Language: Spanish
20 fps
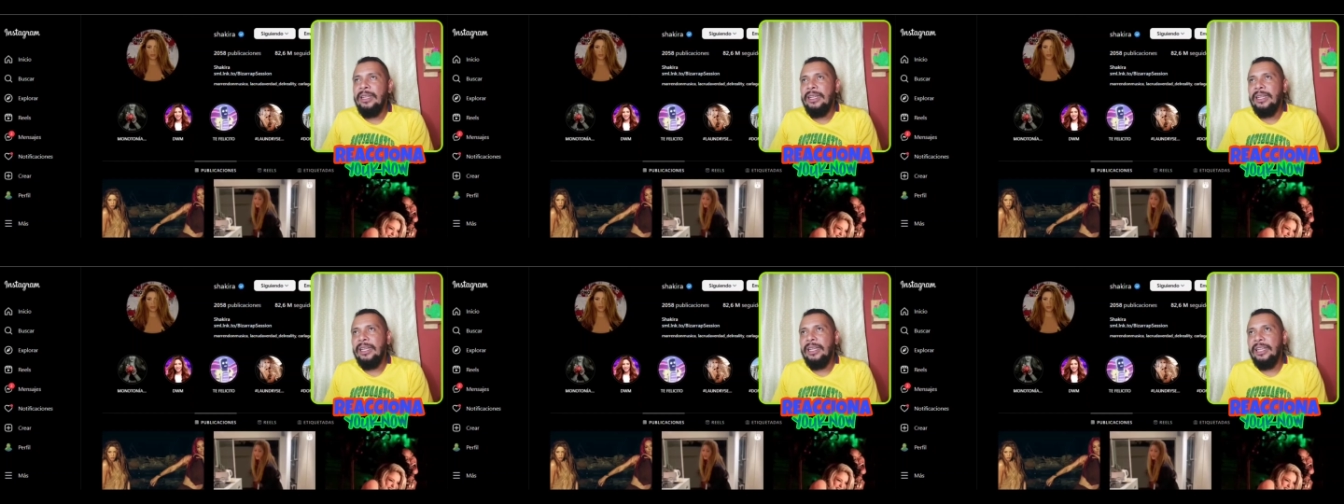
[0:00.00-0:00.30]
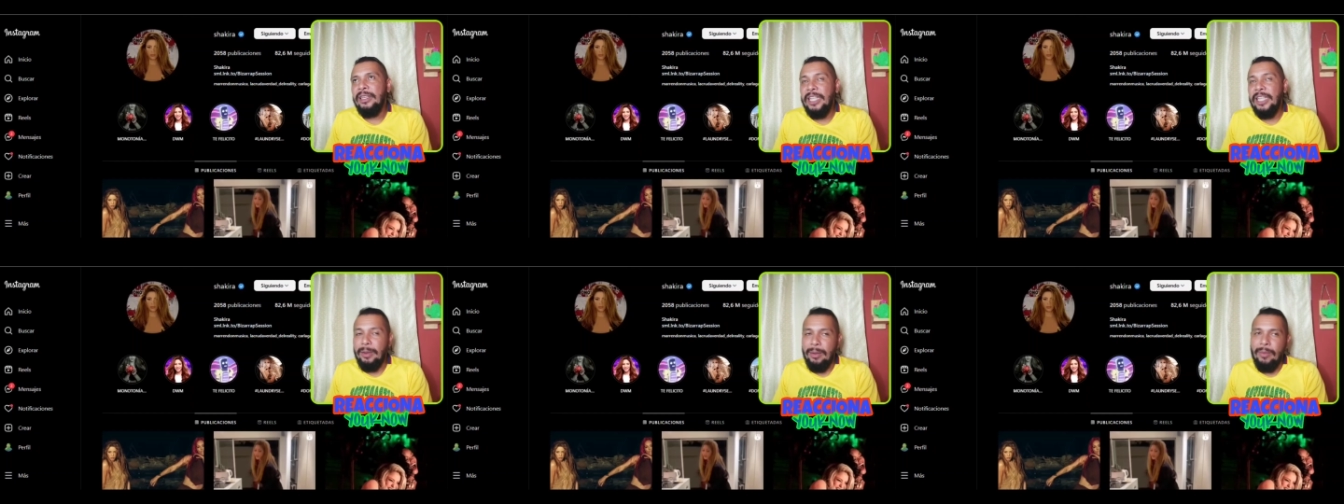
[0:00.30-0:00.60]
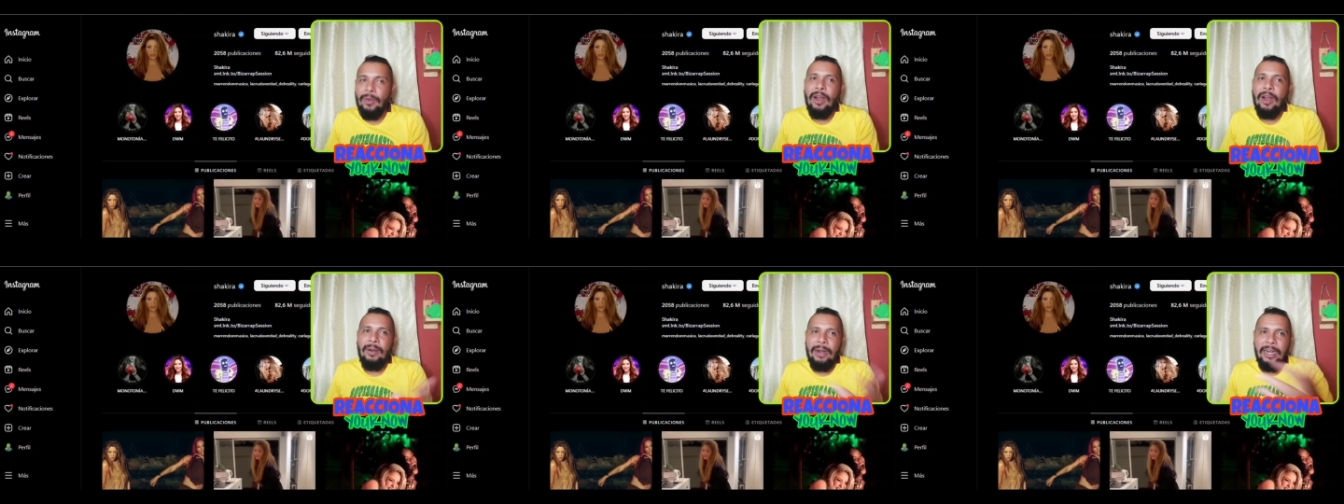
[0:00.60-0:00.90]
Eh, ya
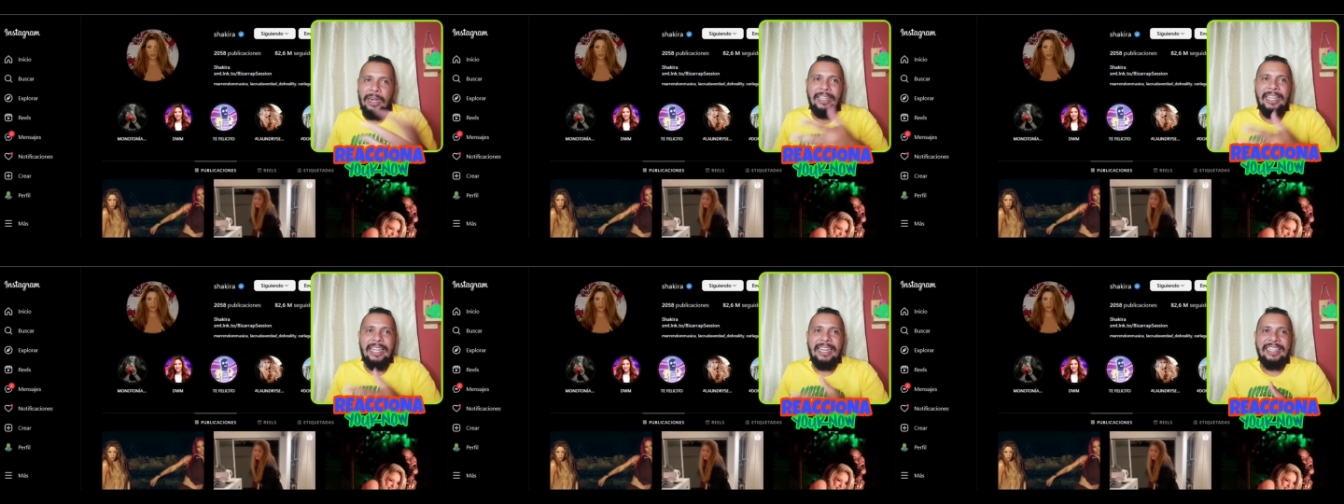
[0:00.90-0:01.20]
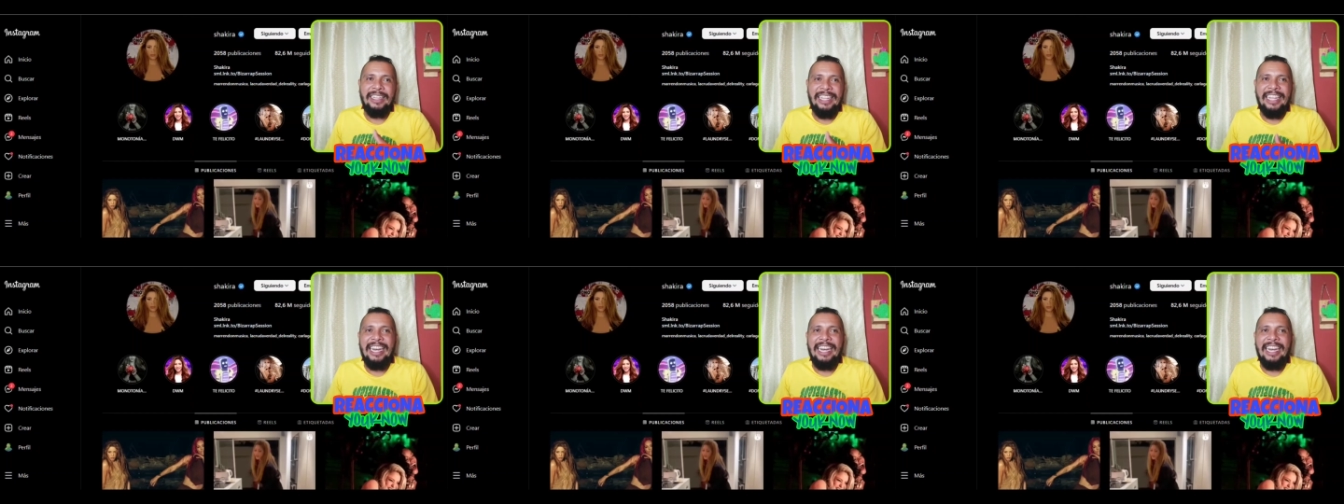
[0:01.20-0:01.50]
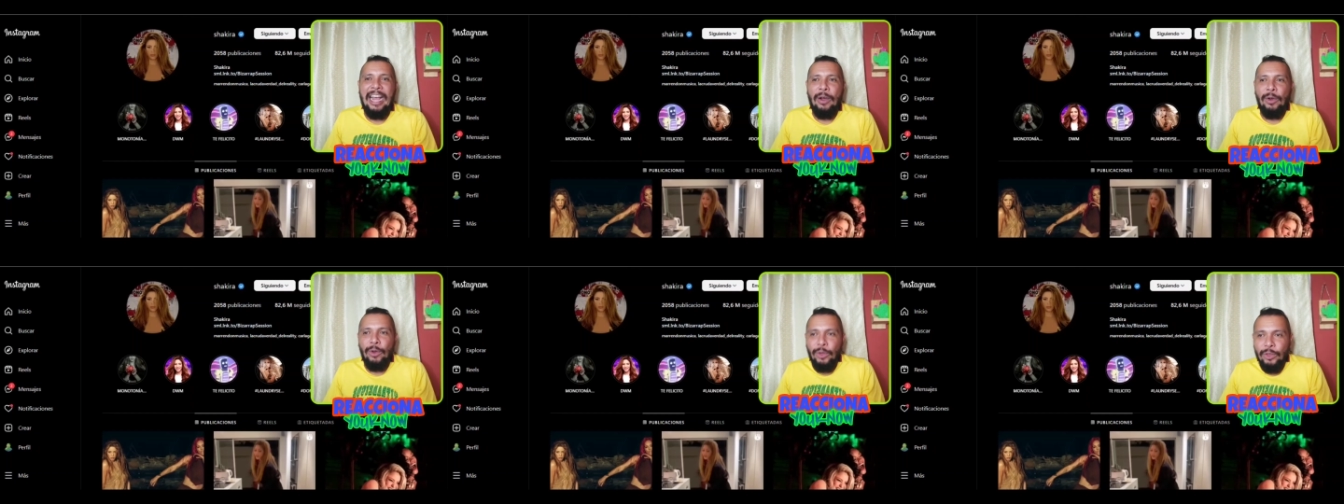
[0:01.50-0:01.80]
vamos a hablar de,
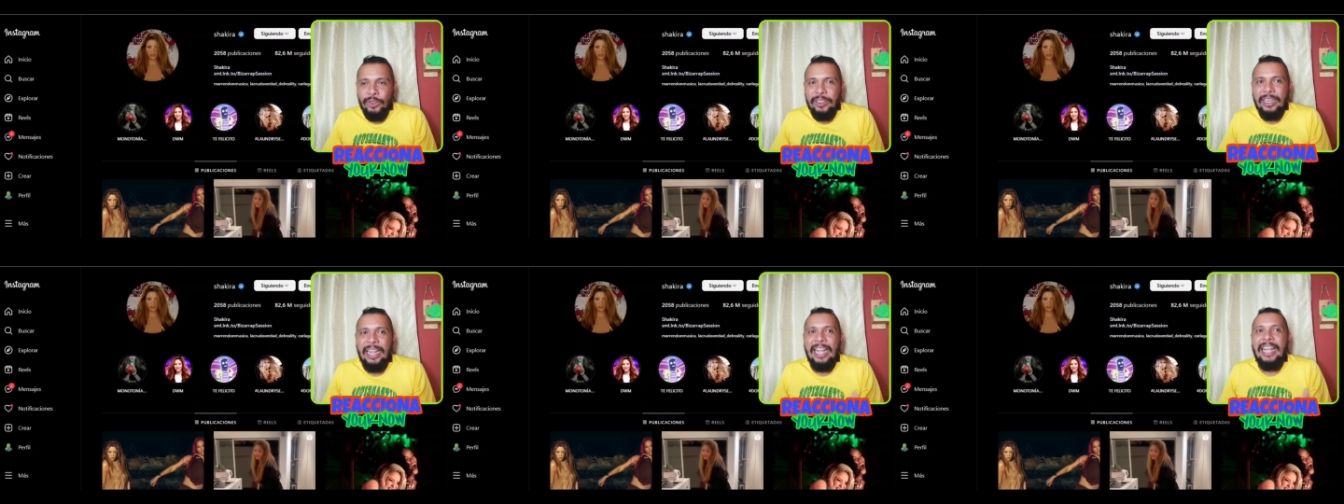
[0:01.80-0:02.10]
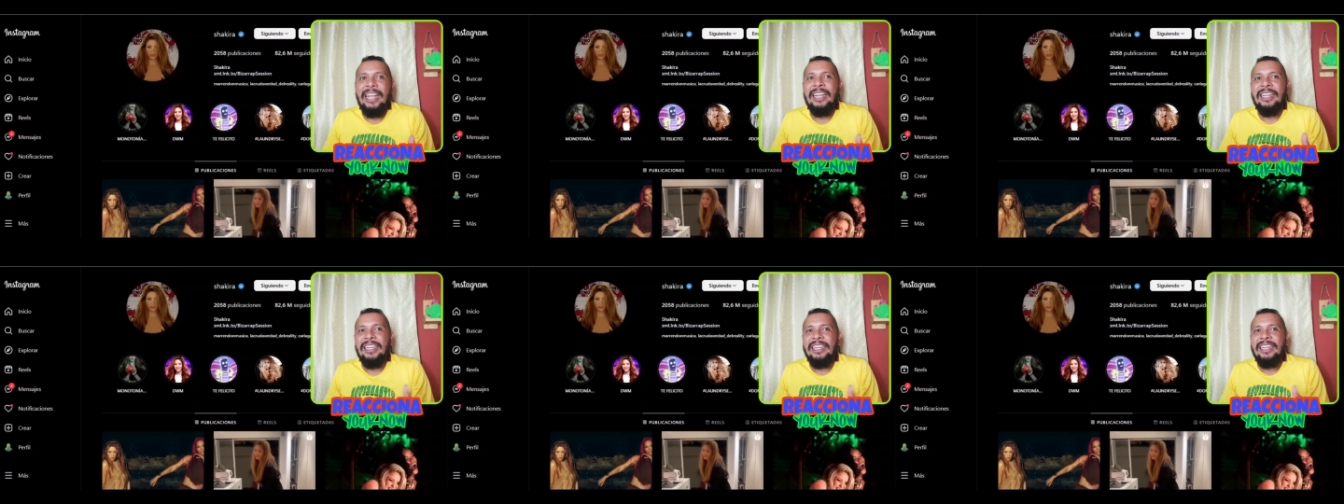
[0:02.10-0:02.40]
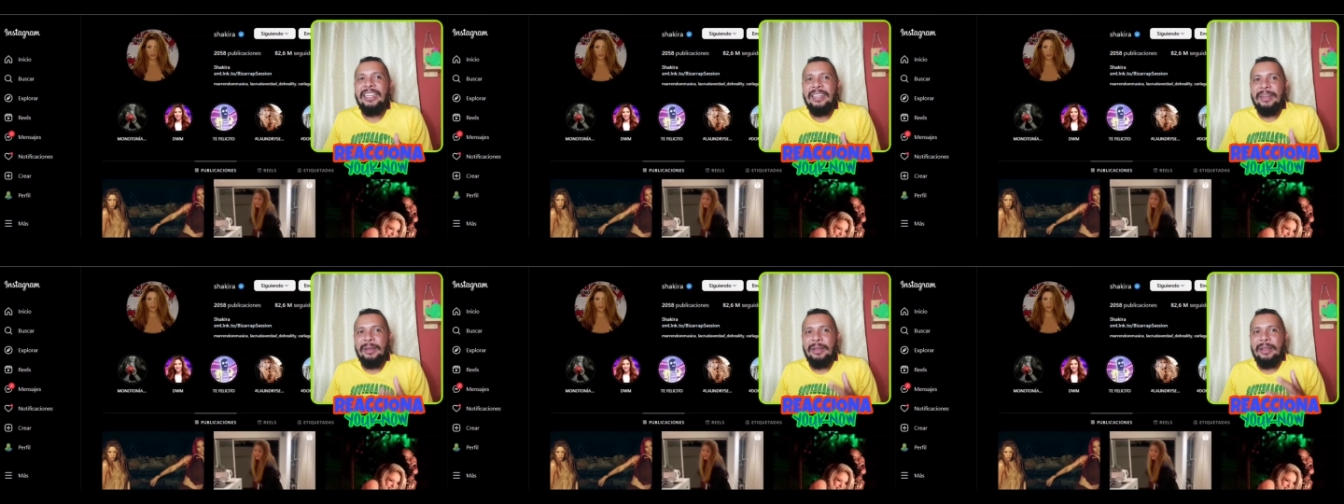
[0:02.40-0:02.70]
la otra
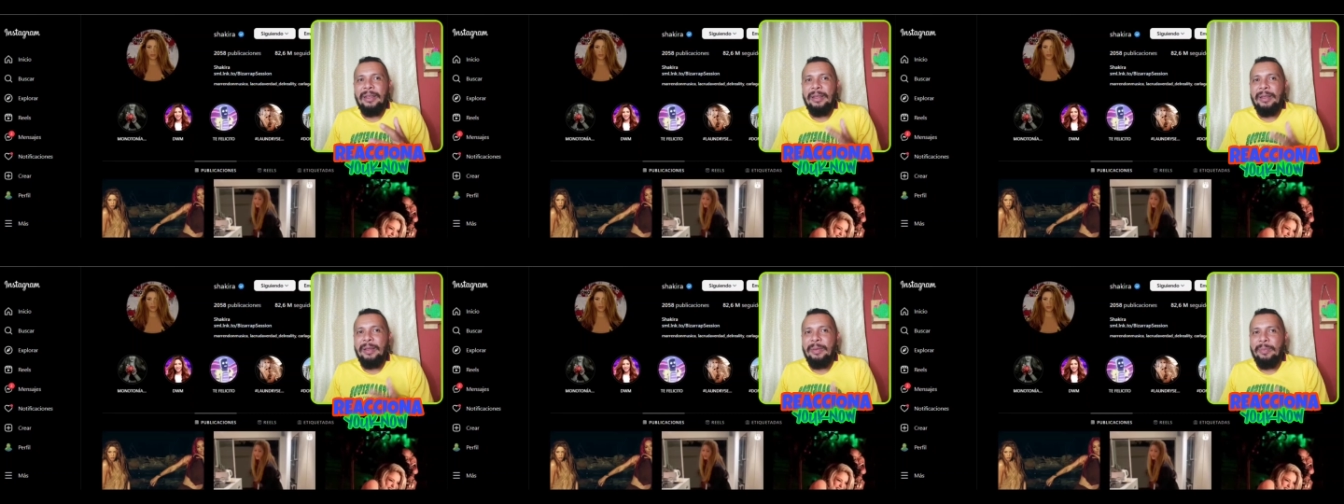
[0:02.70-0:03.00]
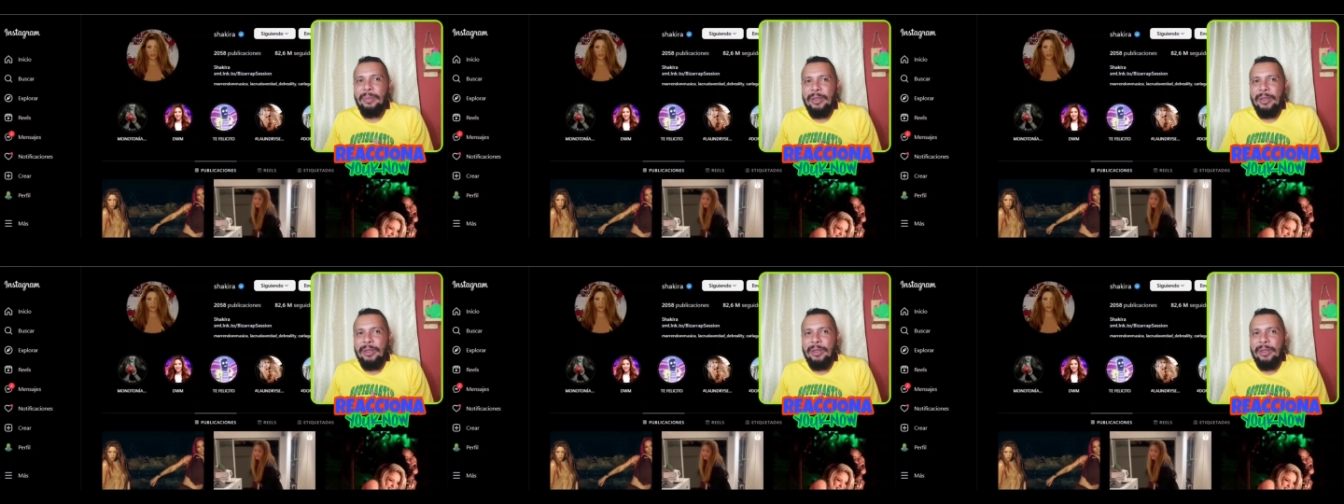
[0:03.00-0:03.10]
eh,